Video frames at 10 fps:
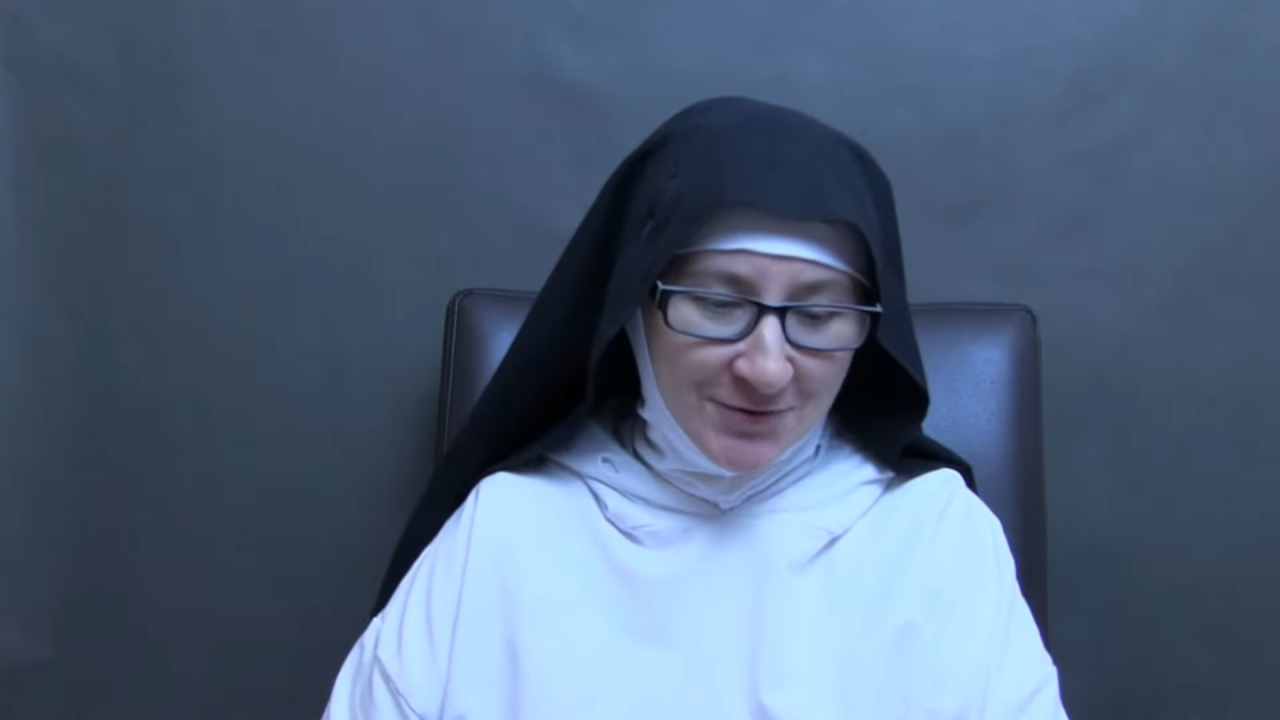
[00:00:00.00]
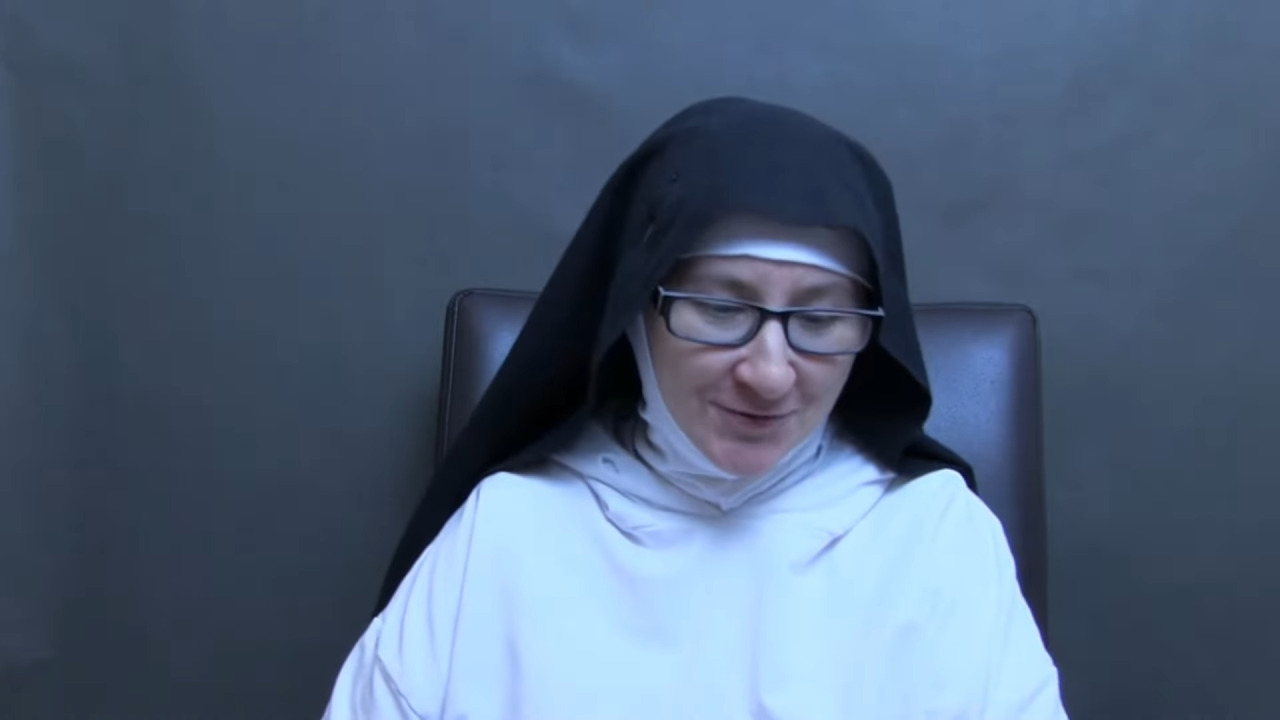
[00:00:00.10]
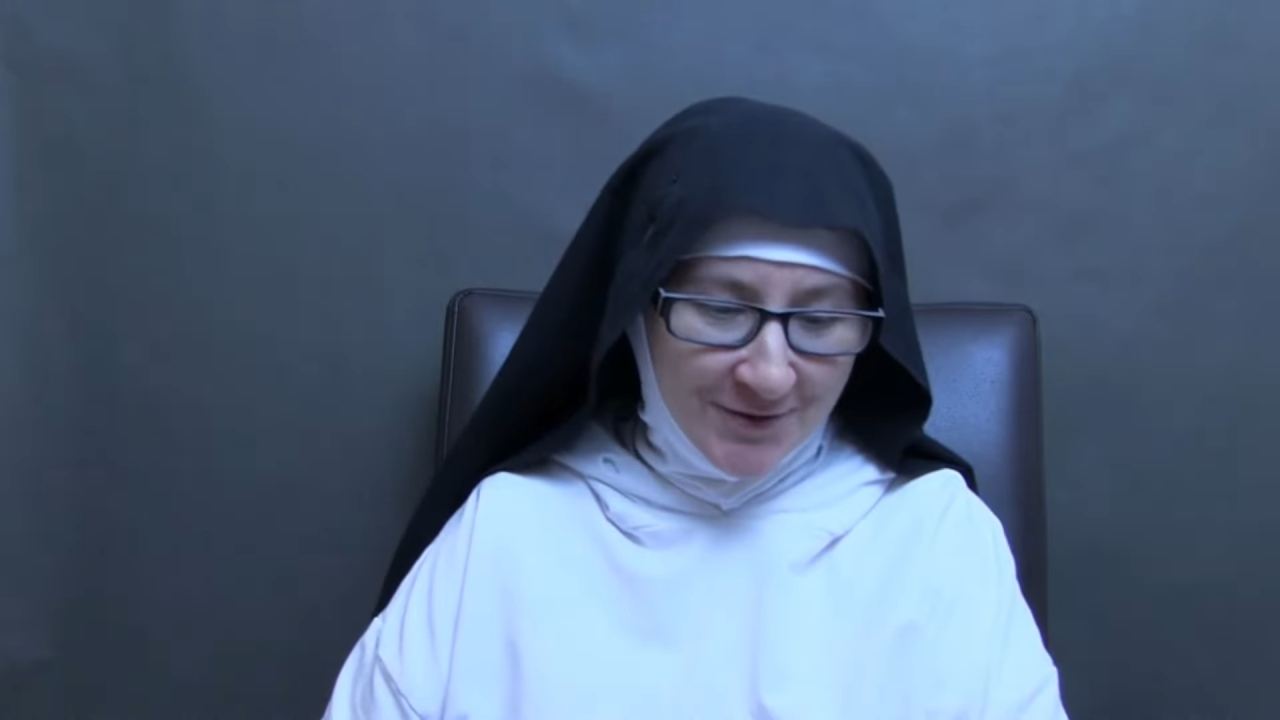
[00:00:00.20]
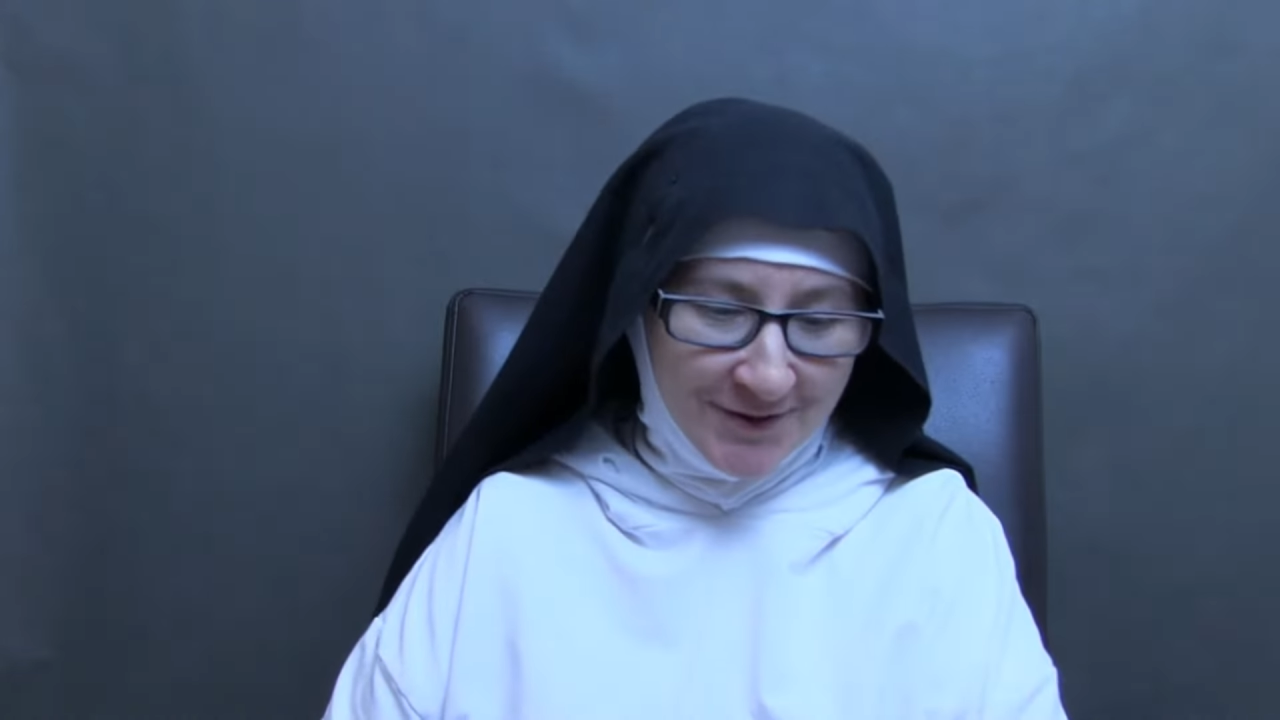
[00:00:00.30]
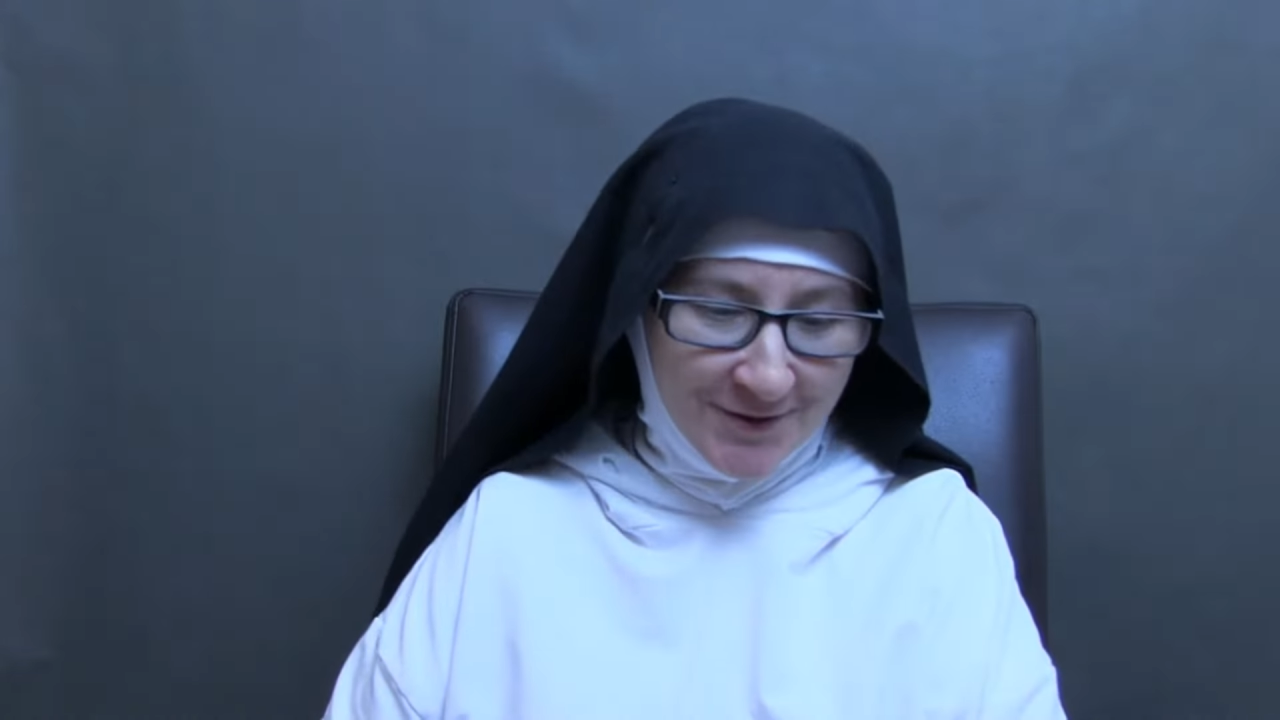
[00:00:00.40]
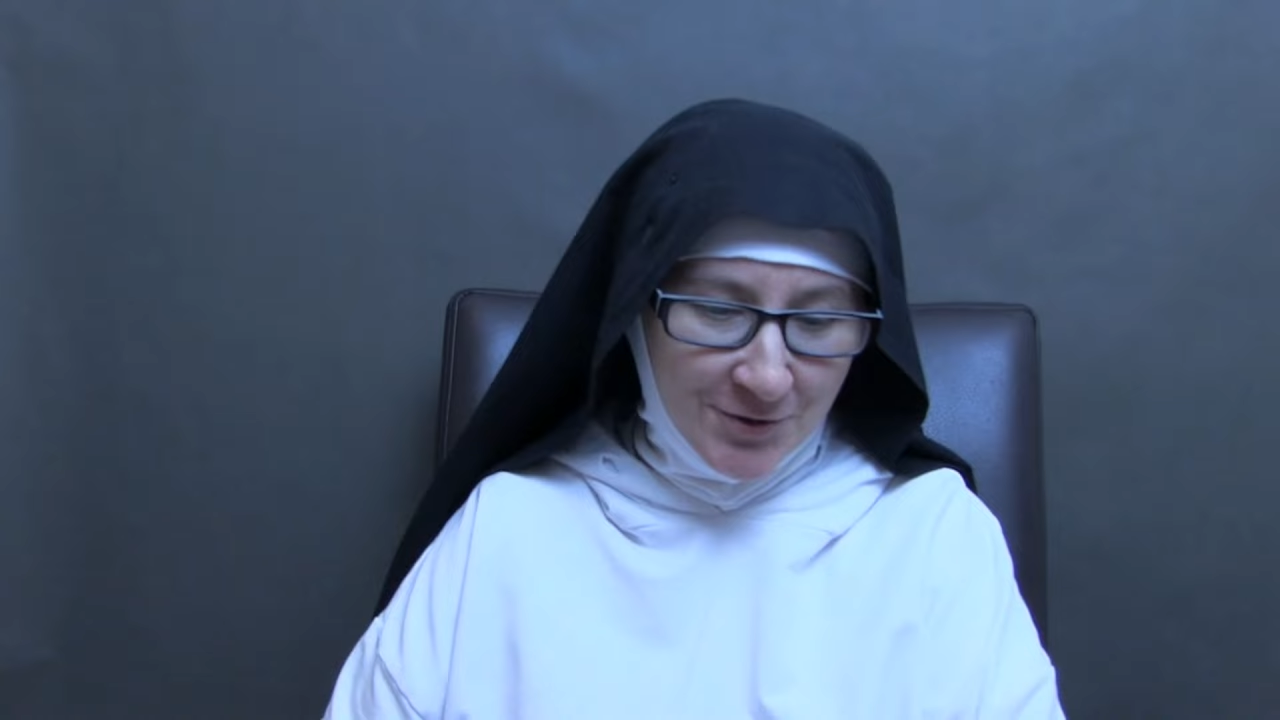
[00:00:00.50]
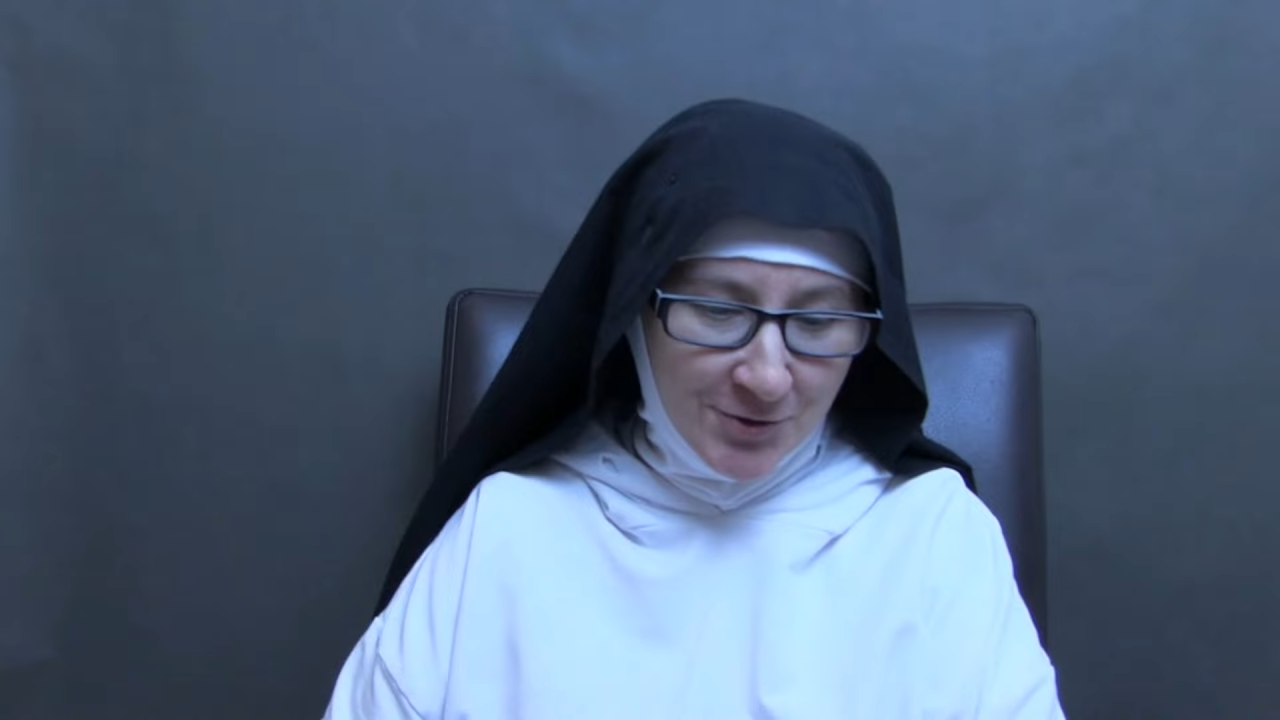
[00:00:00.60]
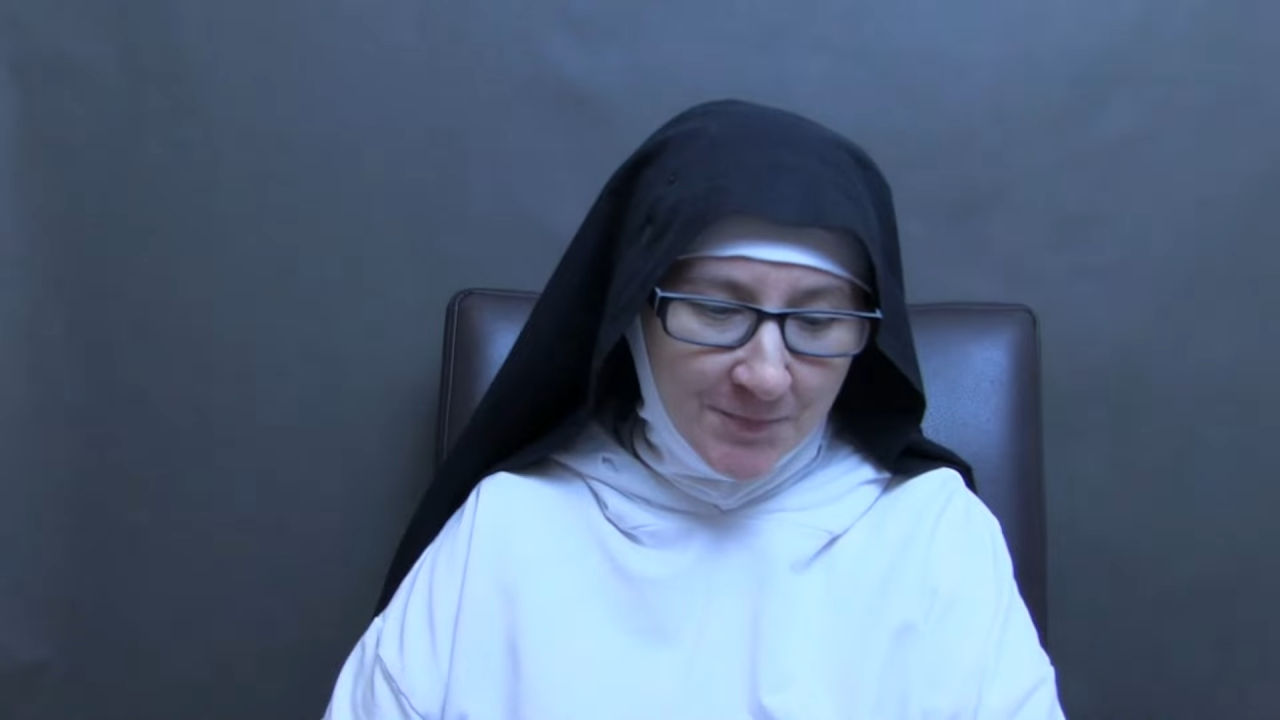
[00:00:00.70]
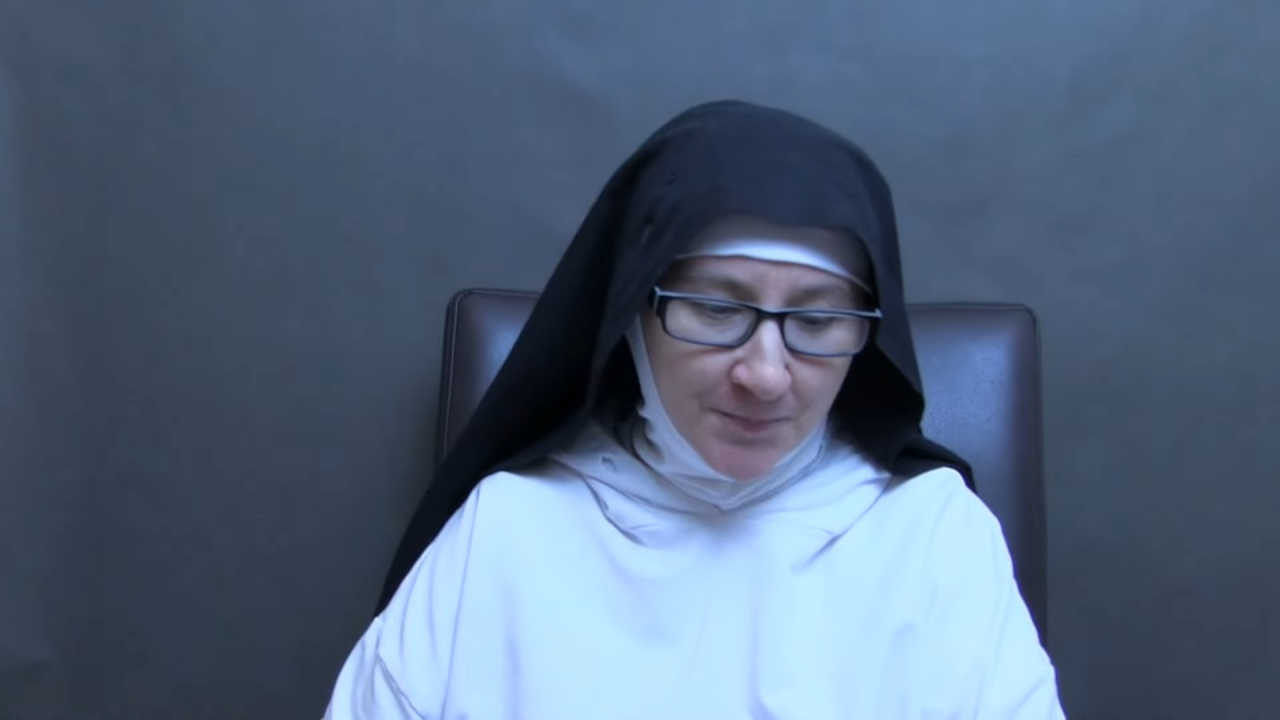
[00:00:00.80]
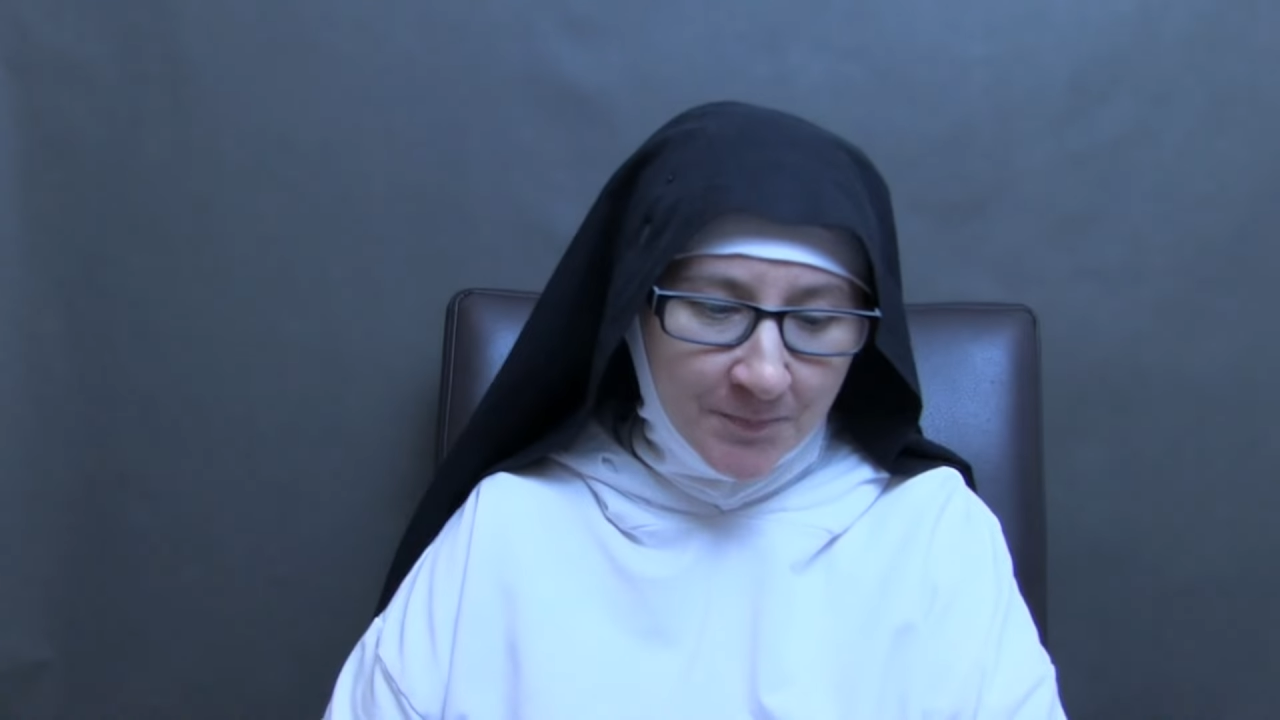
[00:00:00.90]

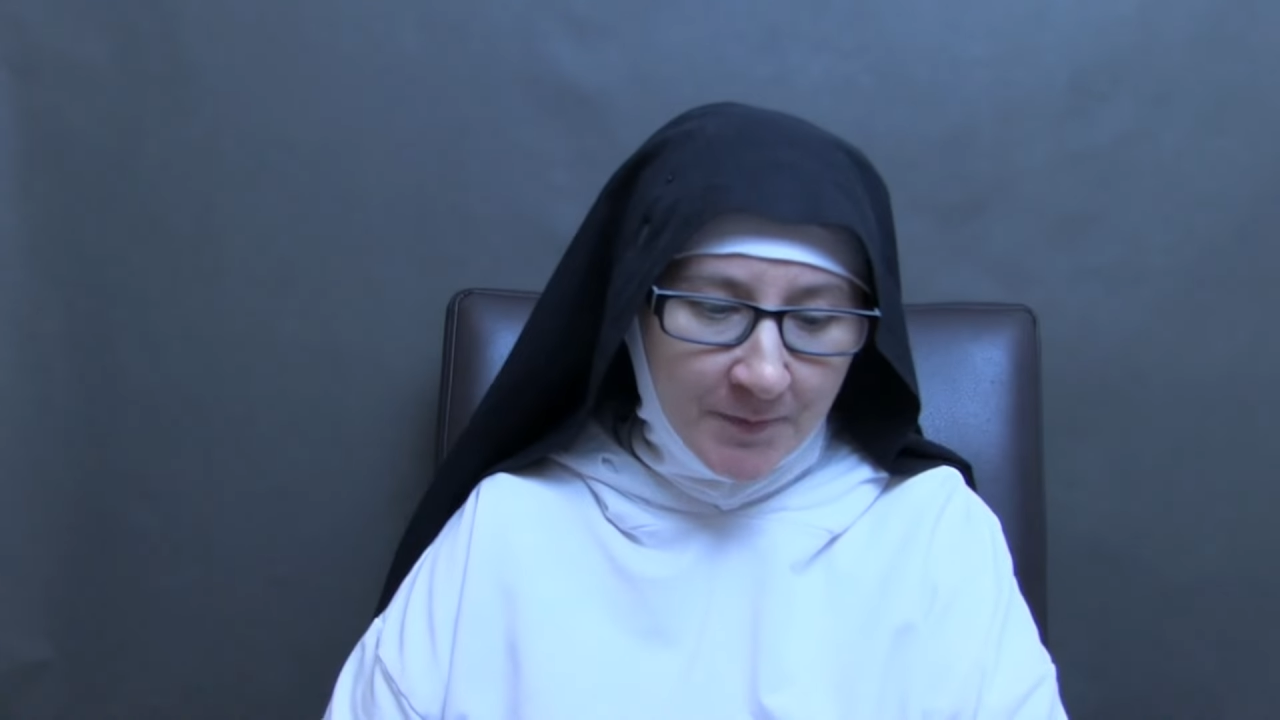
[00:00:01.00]
wyświetlić.